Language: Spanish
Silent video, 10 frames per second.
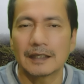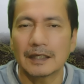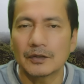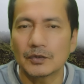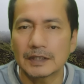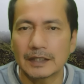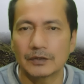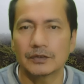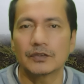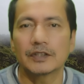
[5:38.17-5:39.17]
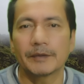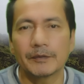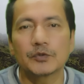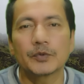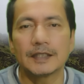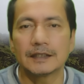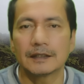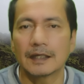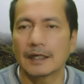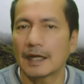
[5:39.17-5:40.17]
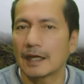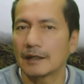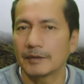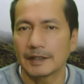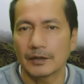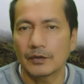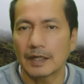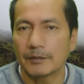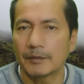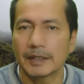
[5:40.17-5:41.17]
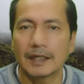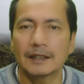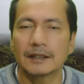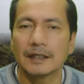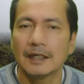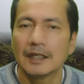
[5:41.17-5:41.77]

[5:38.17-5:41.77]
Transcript: gran cosa que nosotros debemos felicitar al vendedor, al fabricante,